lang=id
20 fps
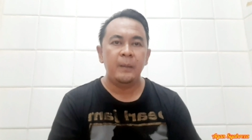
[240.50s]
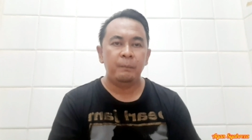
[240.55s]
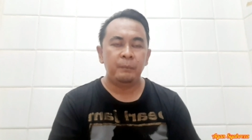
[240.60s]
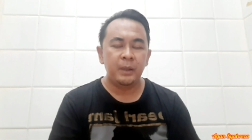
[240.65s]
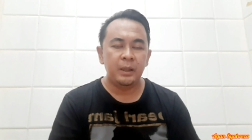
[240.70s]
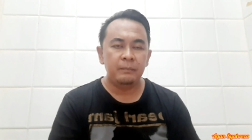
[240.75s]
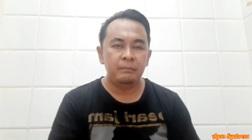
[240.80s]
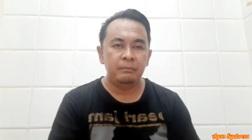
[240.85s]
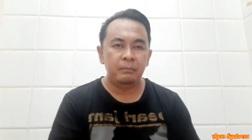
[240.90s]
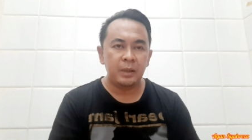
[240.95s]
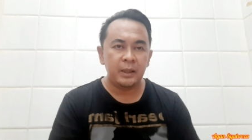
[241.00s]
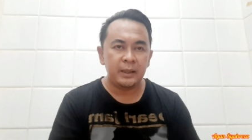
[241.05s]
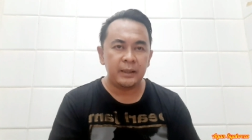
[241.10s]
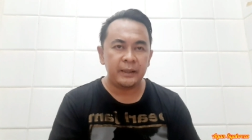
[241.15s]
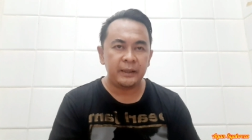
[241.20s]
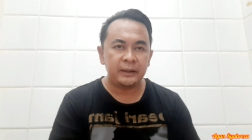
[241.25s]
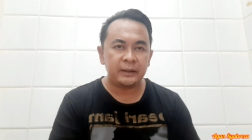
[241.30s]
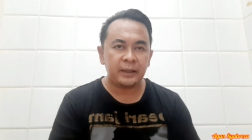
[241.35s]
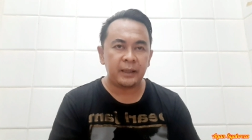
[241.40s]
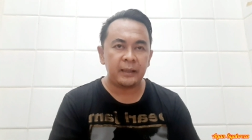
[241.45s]

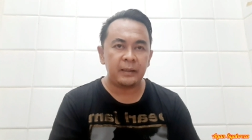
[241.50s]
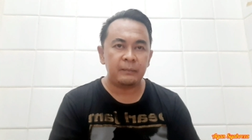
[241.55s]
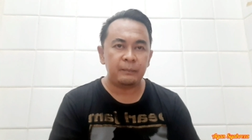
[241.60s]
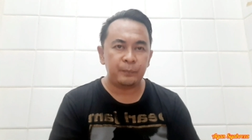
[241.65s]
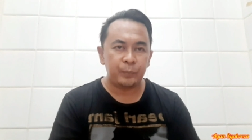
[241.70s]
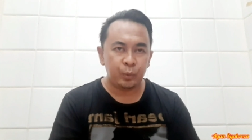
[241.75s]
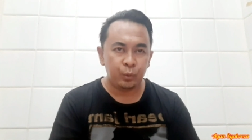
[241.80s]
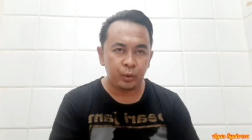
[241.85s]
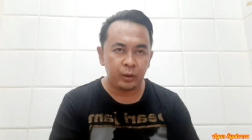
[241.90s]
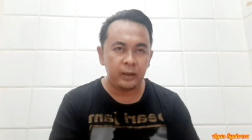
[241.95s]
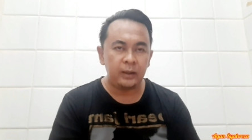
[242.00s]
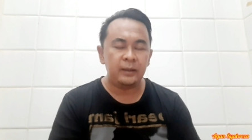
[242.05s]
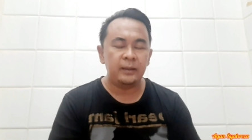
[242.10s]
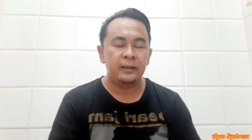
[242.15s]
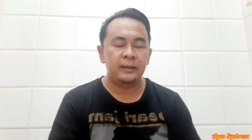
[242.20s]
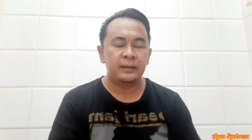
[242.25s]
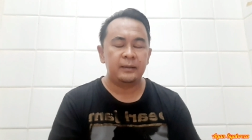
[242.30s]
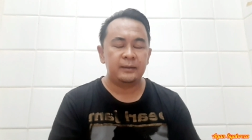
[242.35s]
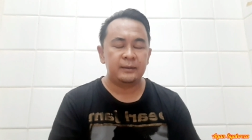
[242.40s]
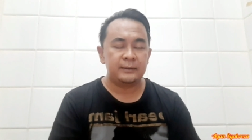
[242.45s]
memberikan
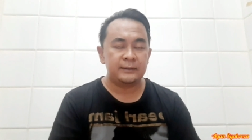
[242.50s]
kur